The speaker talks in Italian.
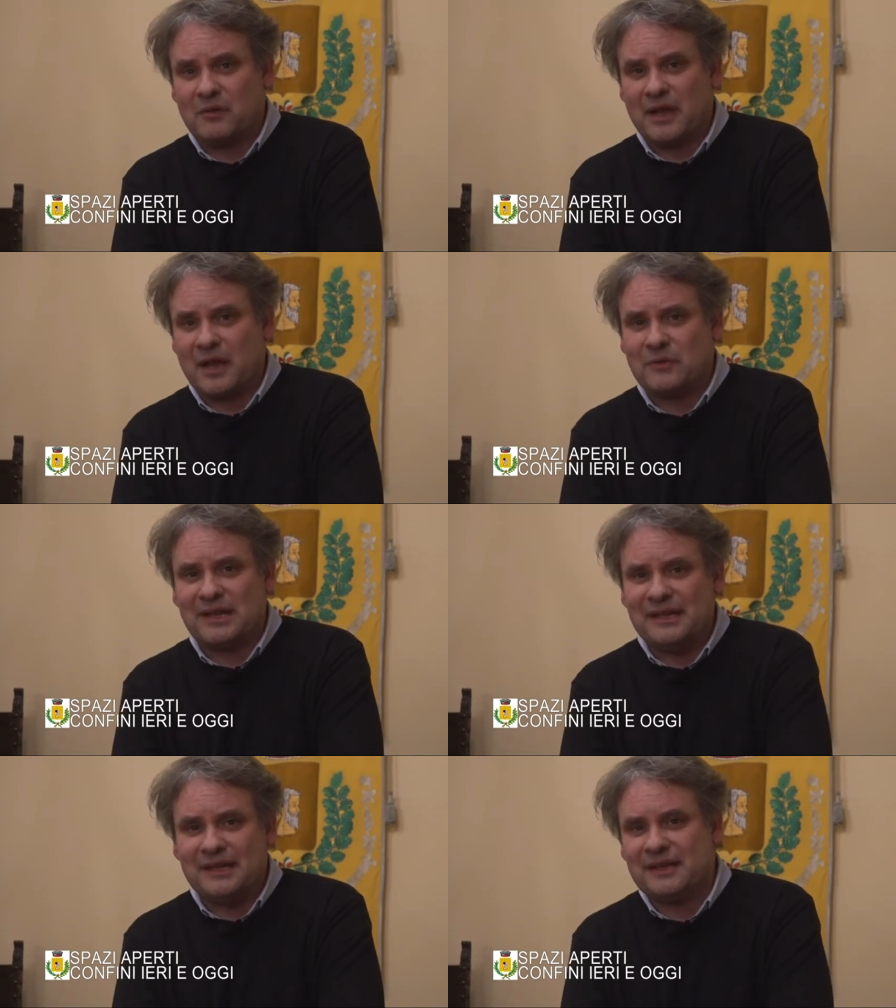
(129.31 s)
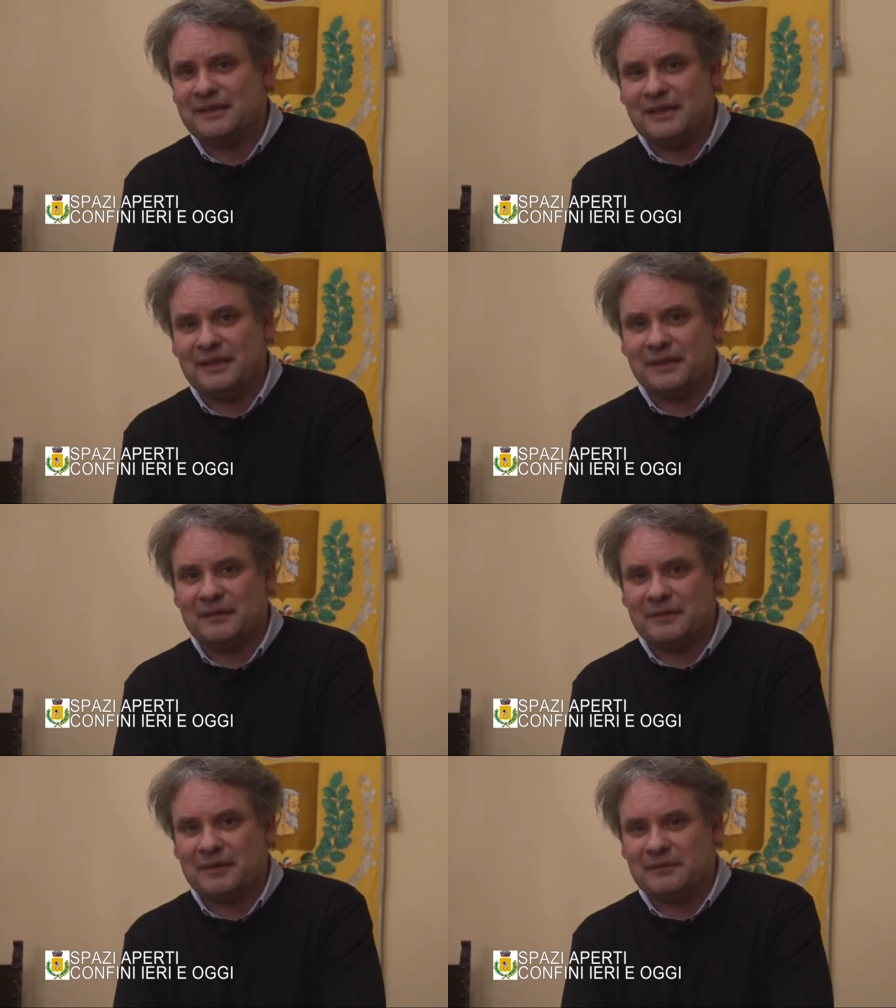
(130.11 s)
è una linea
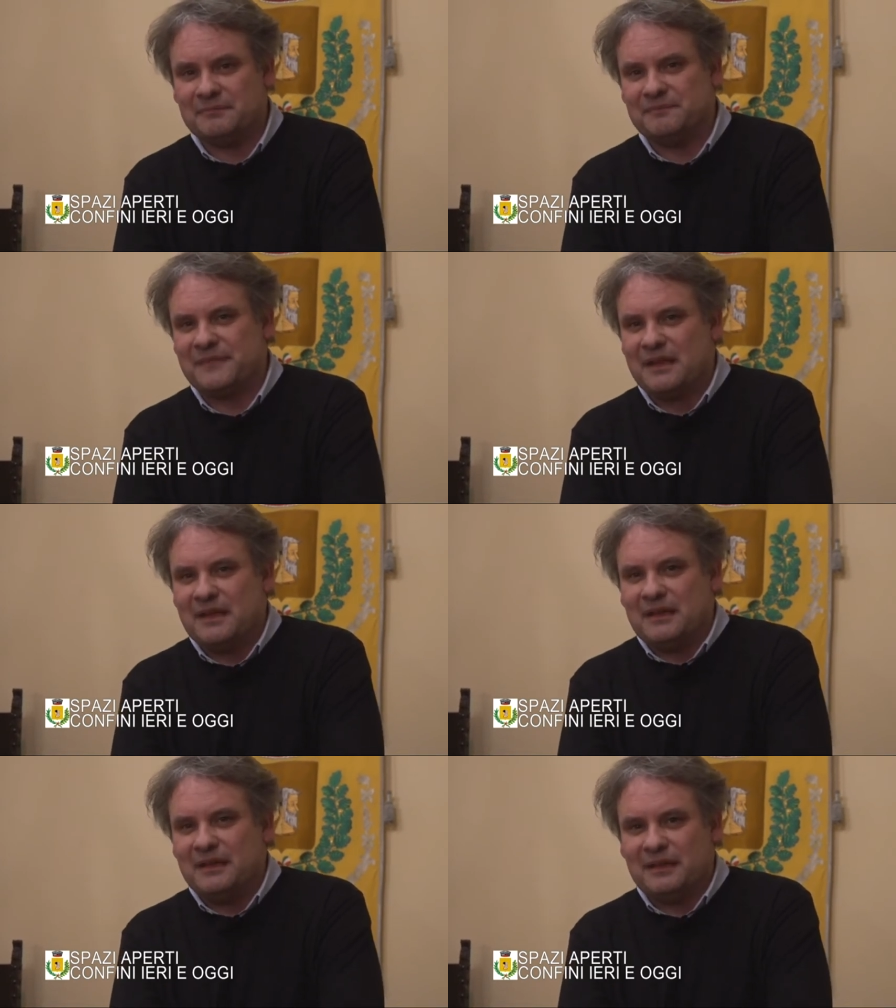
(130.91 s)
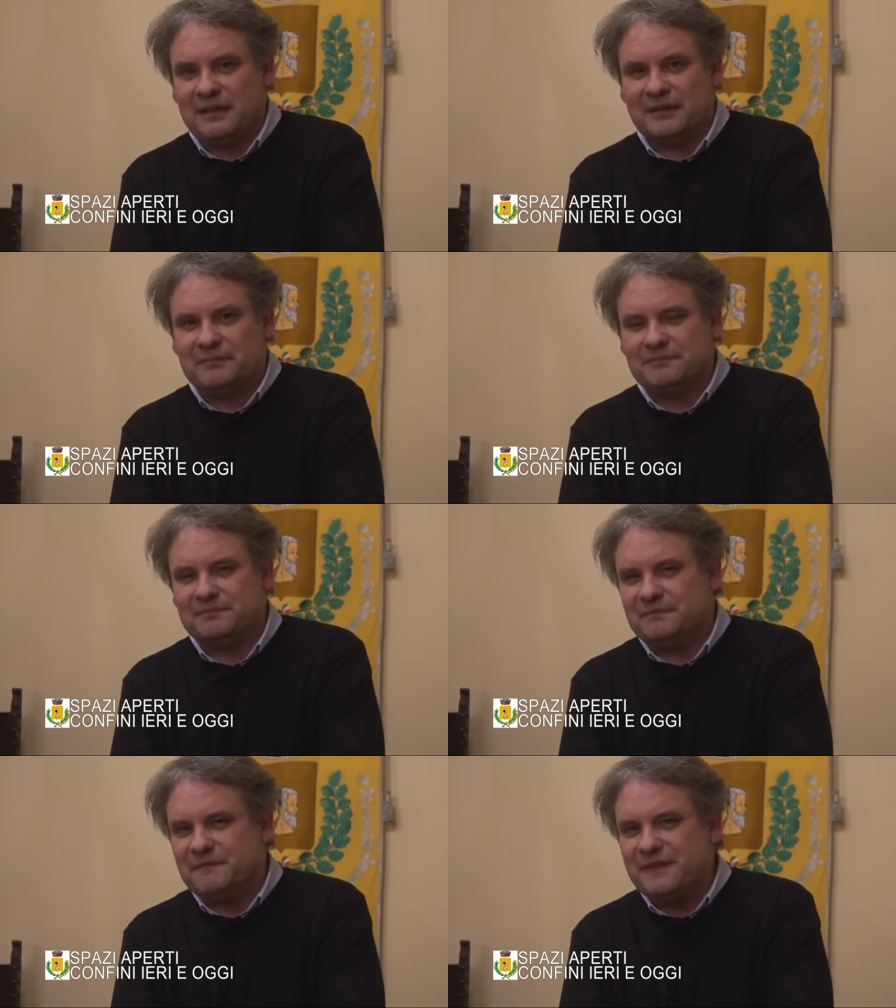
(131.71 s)
di ehm, eh,
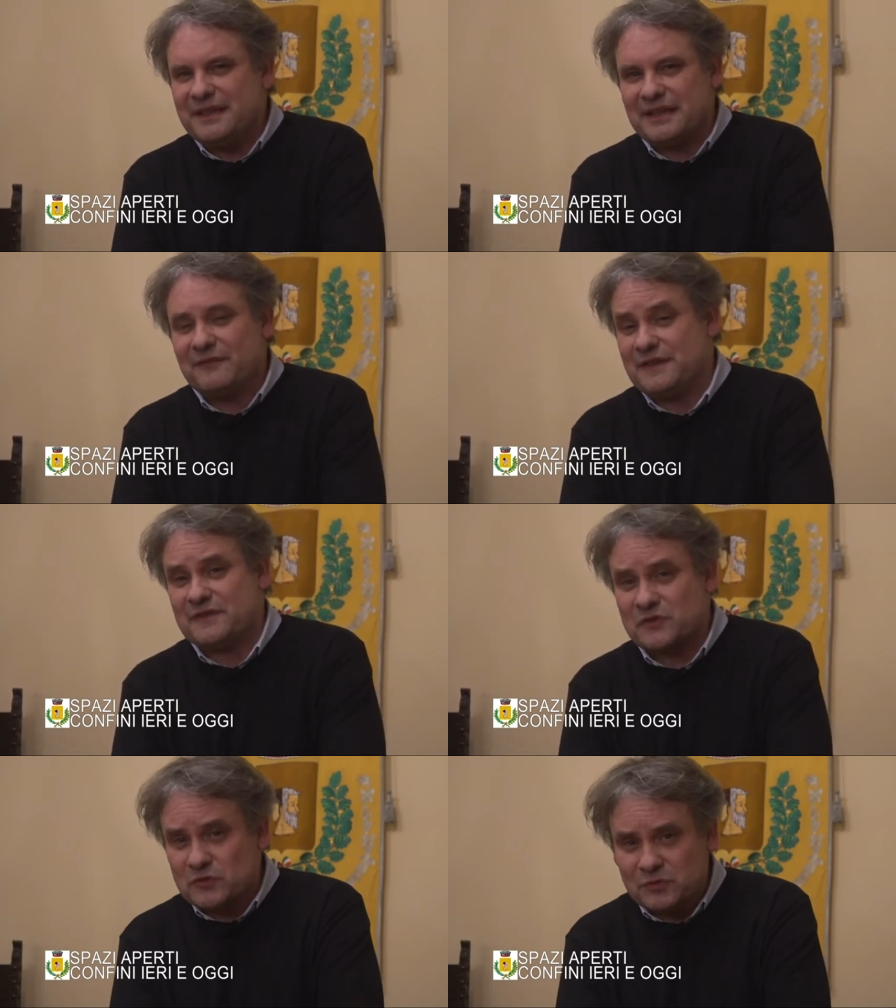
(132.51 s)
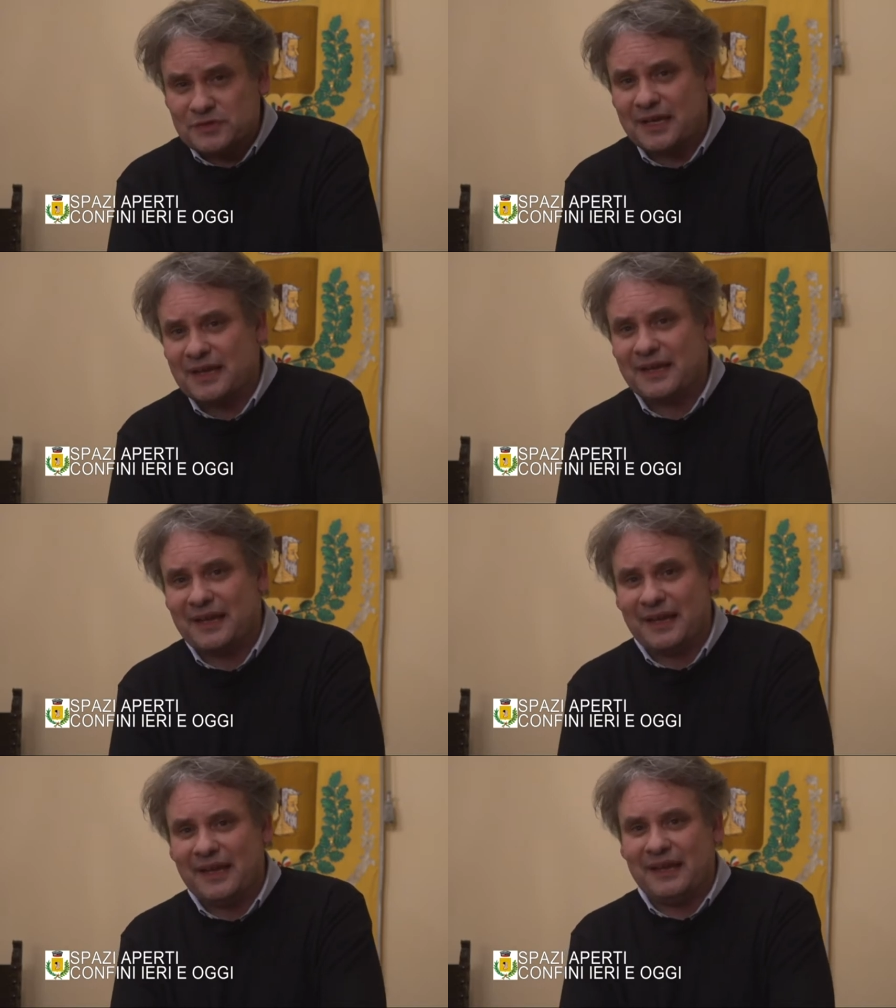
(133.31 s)
vita
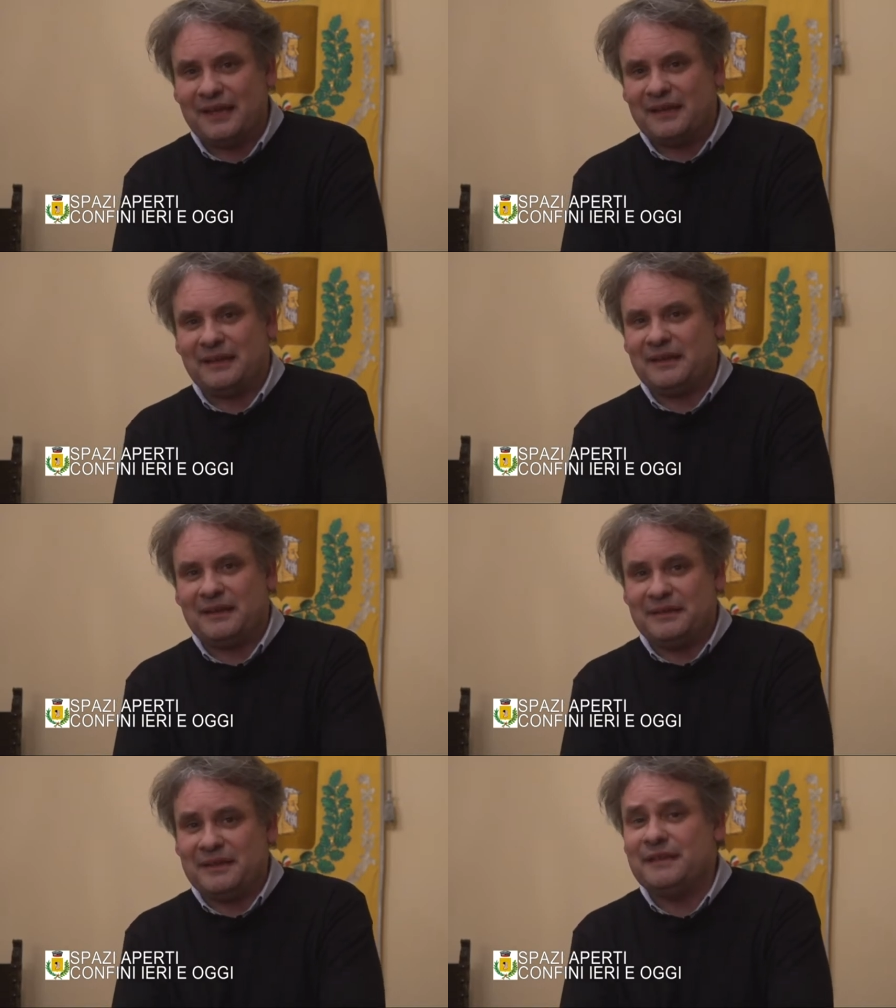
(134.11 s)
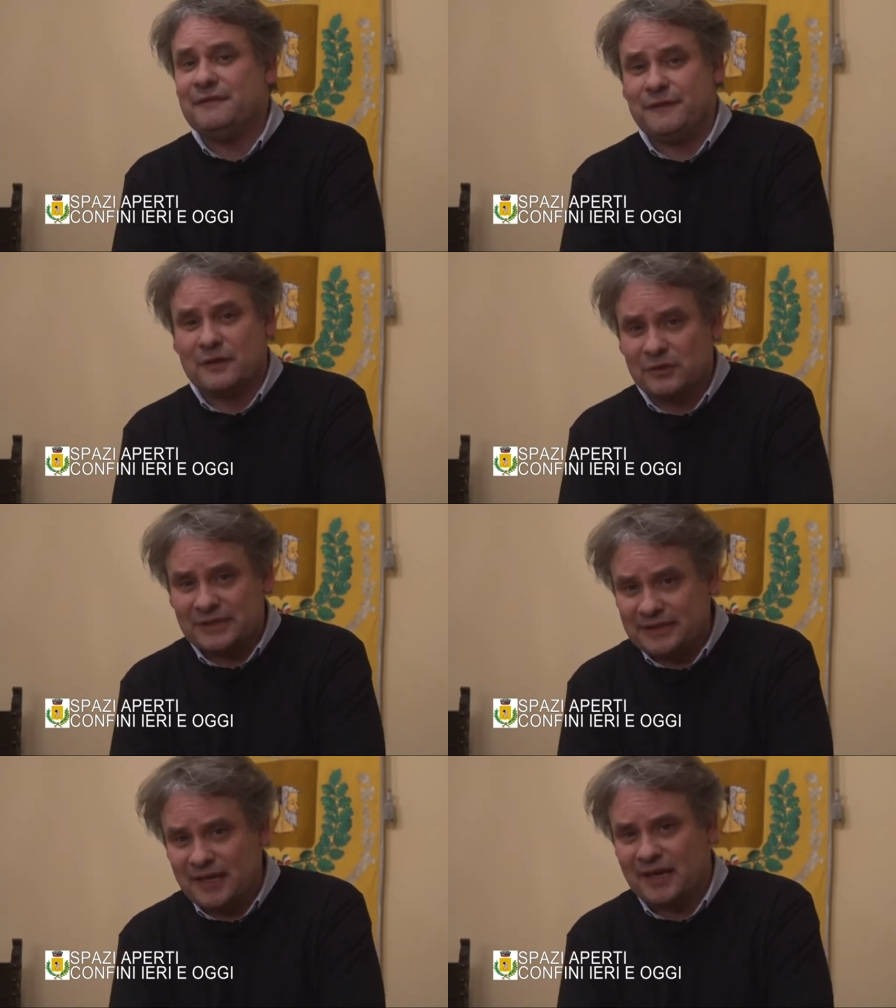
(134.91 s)
vissuta e di
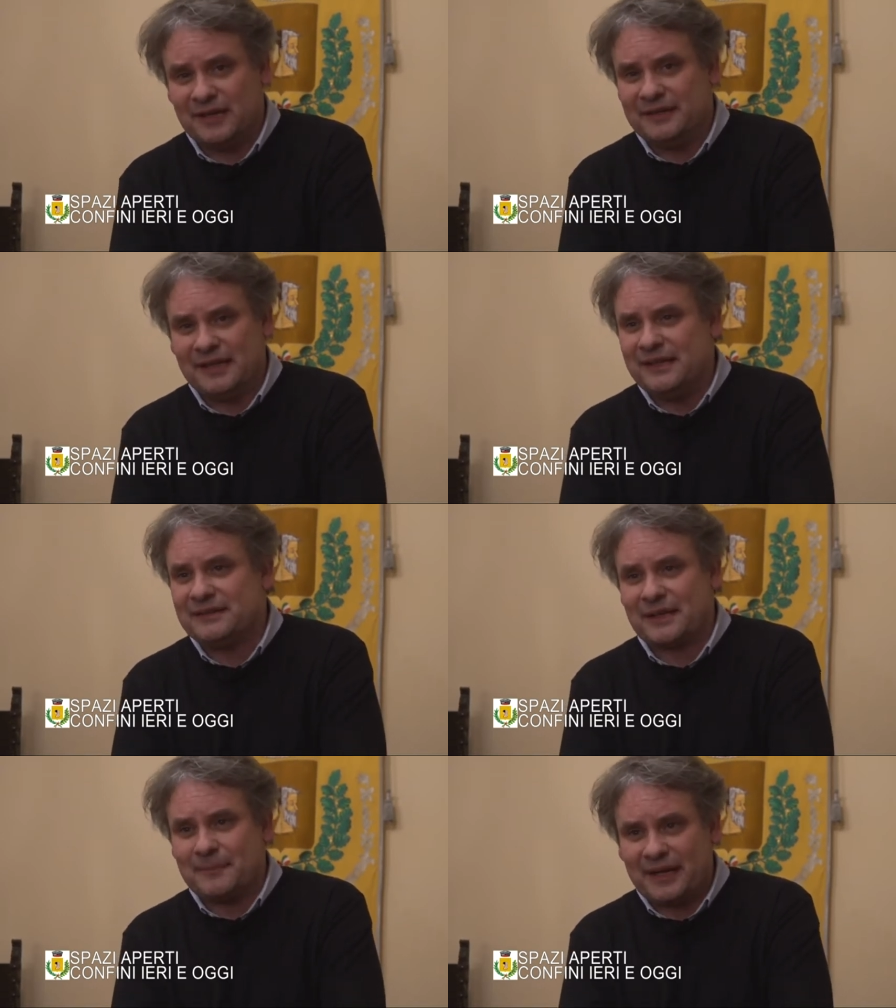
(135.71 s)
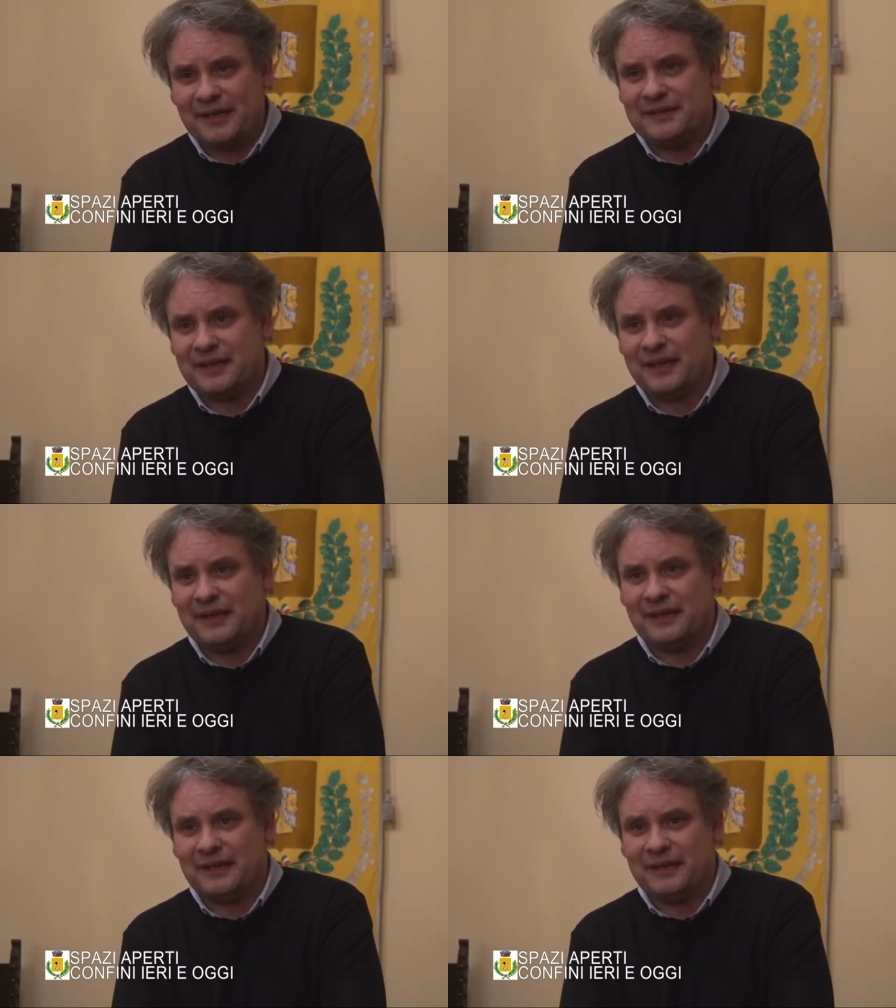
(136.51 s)
difficoltà
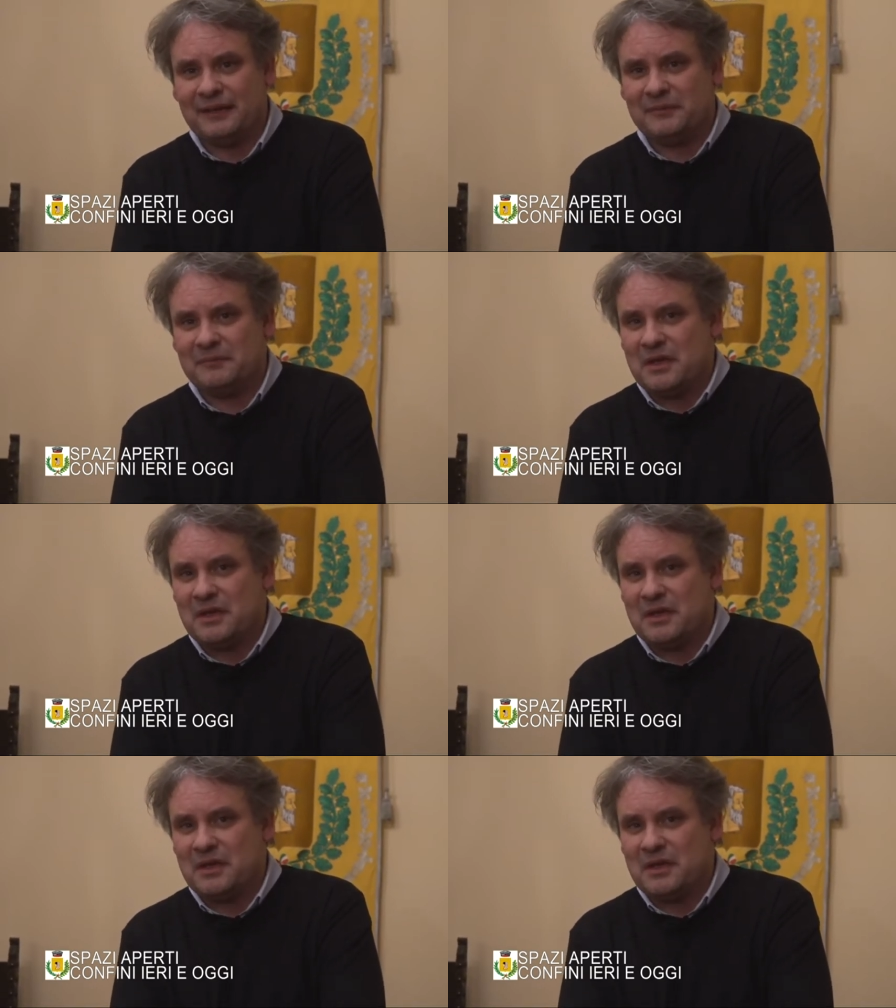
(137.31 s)
nell'intraprendere eh,